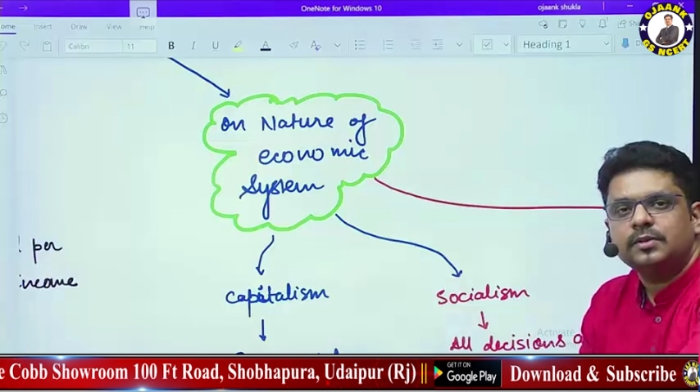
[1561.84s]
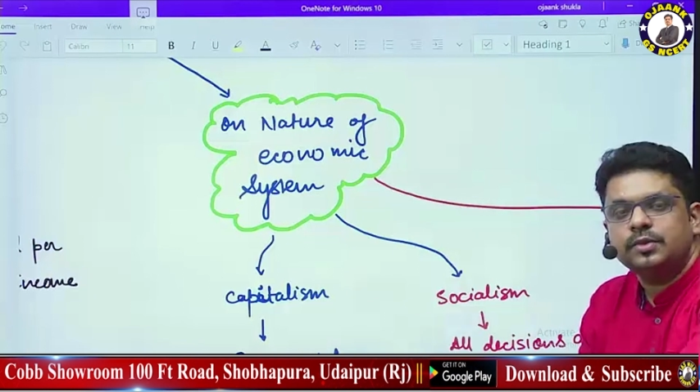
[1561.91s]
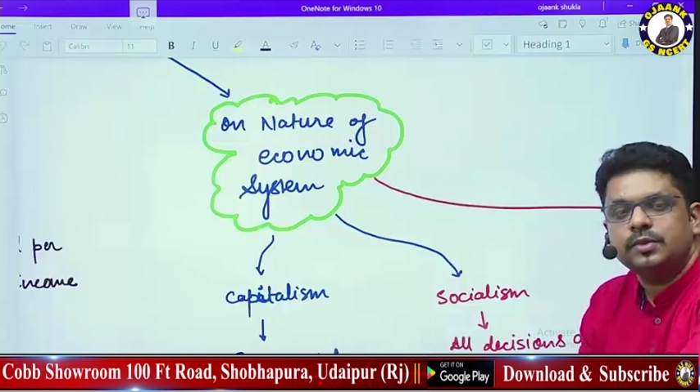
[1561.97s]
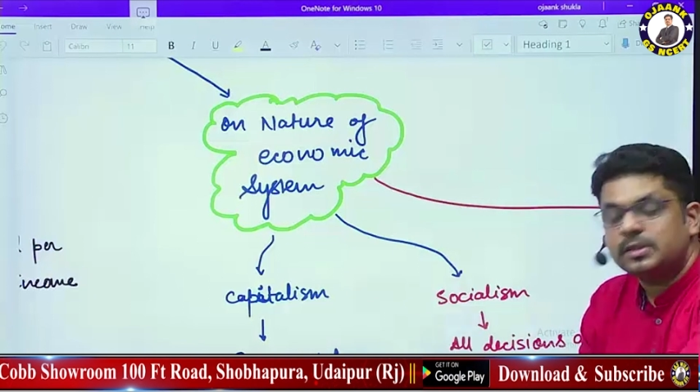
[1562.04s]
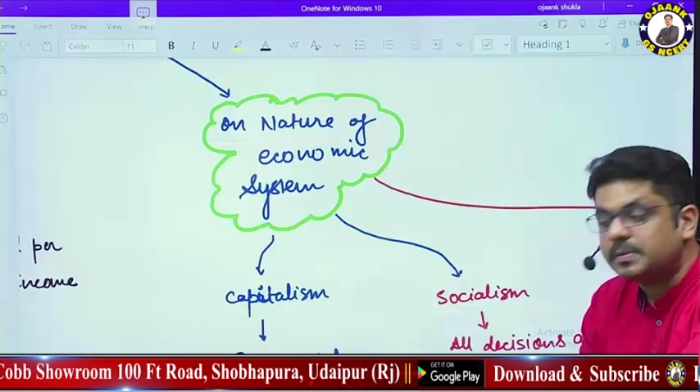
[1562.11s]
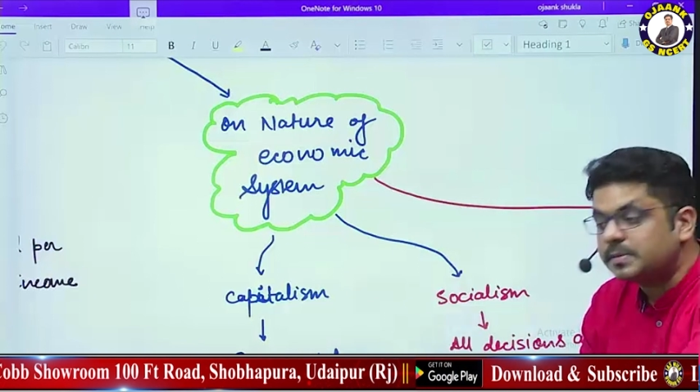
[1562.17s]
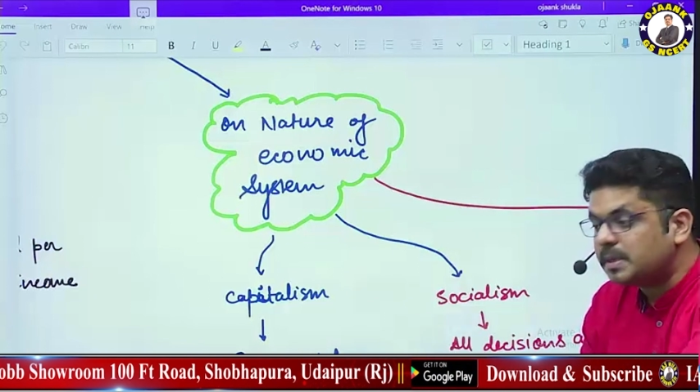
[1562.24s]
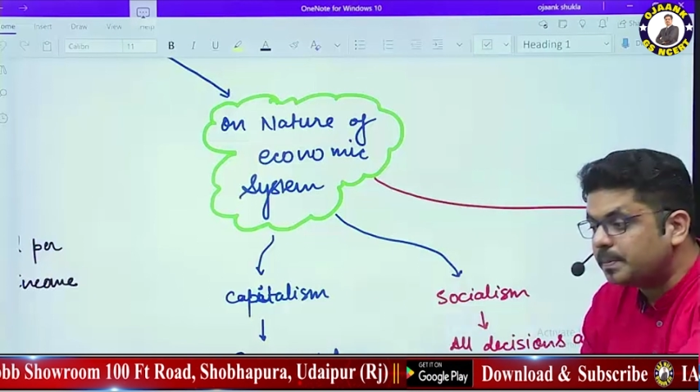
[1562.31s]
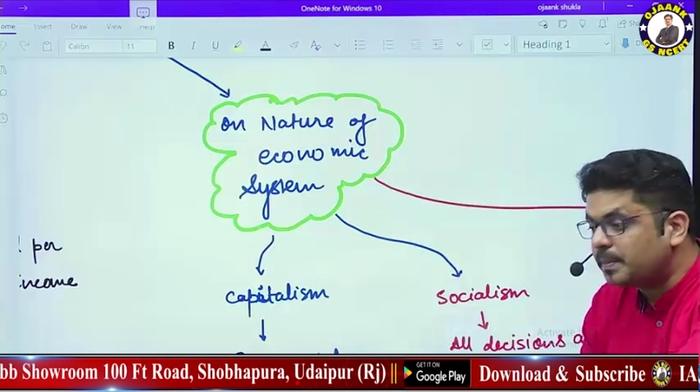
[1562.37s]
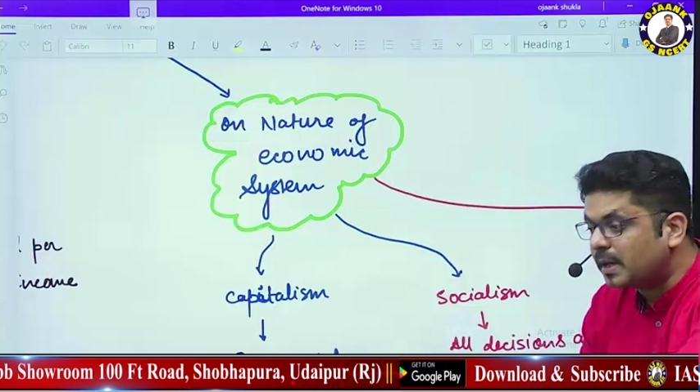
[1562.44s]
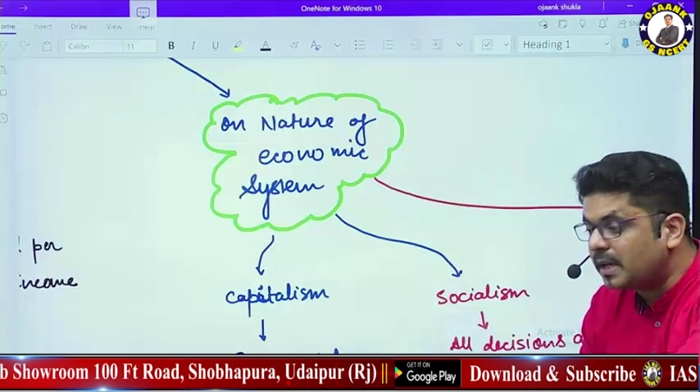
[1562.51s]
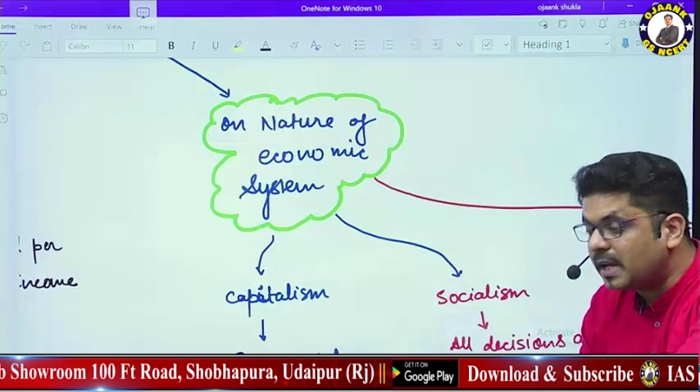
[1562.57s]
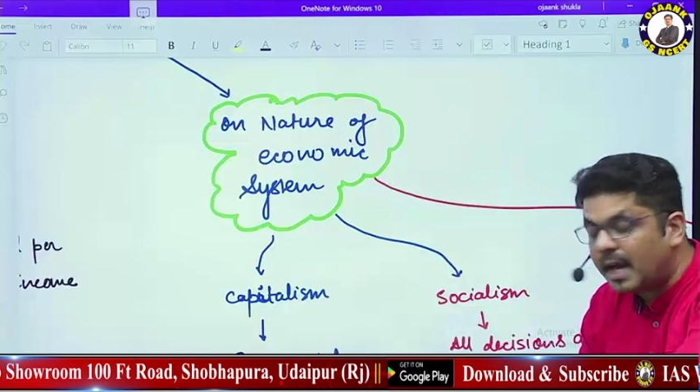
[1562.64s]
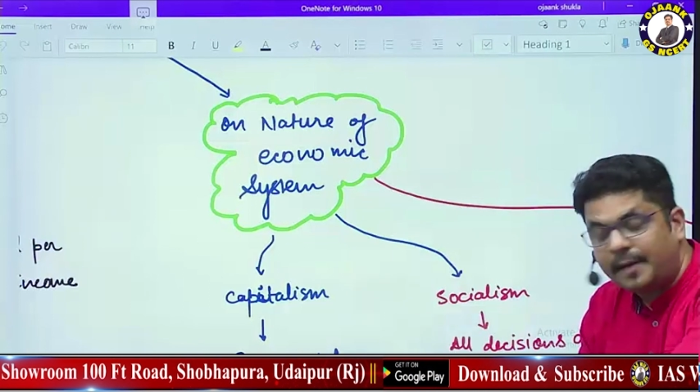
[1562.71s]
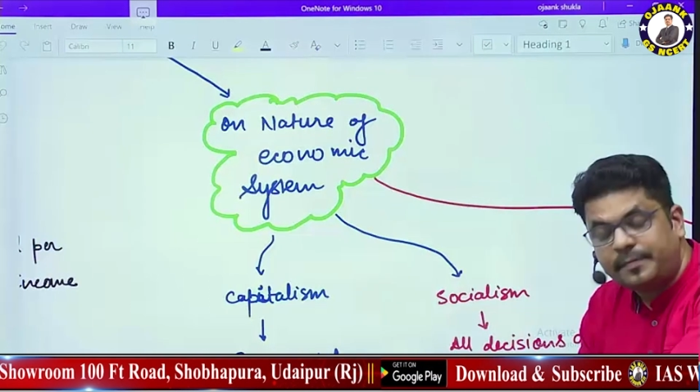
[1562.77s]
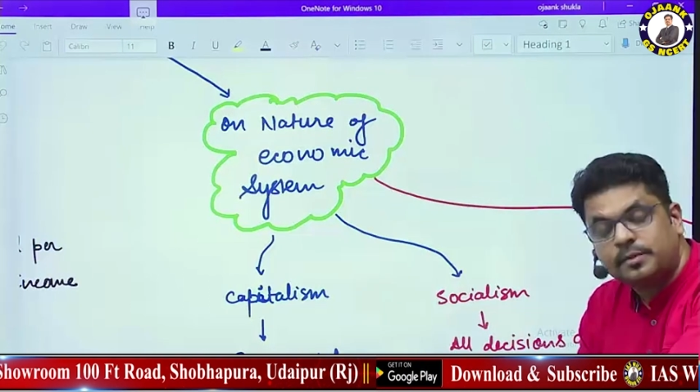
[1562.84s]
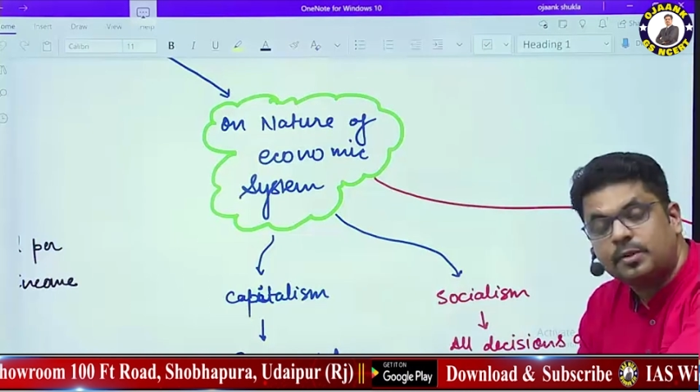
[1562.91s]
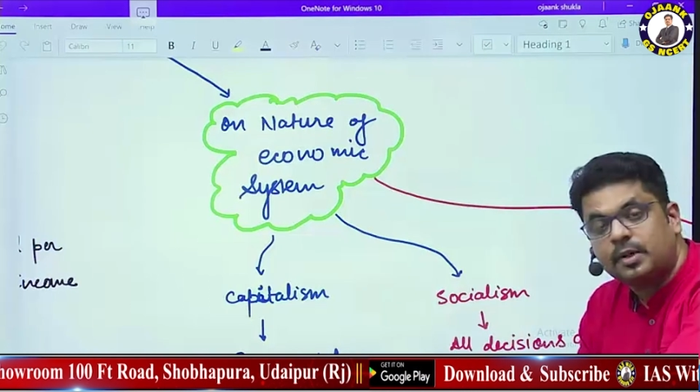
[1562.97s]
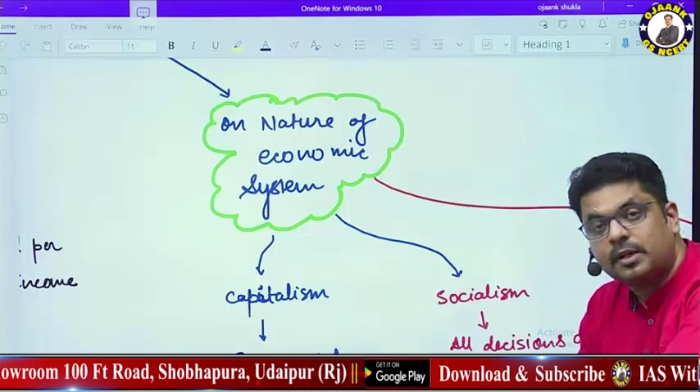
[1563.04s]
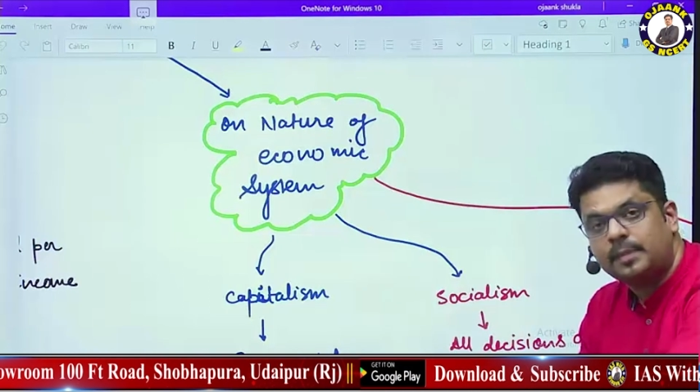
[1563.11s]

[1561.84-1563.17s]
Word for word: जो सबसे पहले हैप्स नॉट